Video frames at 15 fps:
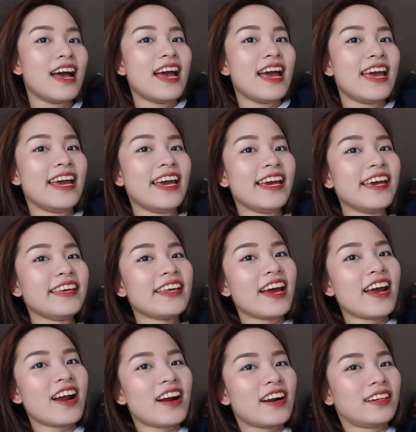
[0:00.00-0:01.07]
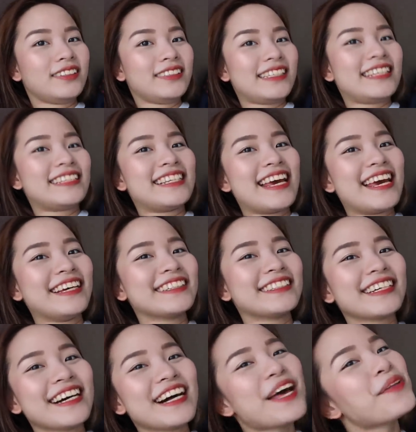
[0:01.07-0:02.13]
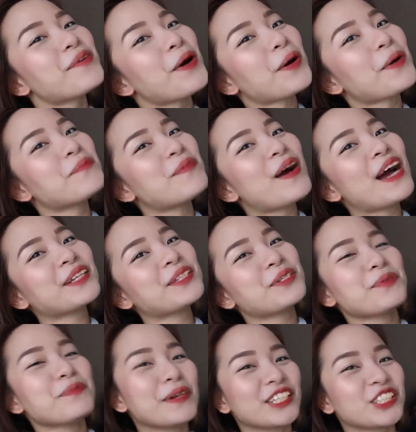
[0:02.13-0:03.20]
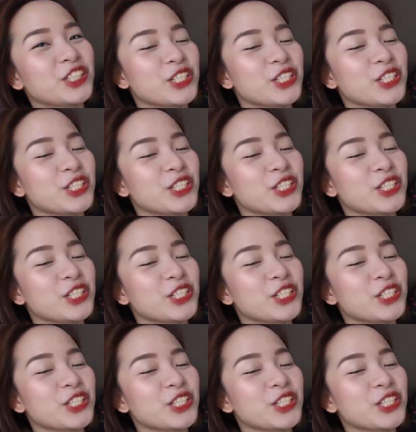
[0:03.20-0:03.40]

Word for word: Hey there, it's Hazel and welcome back to my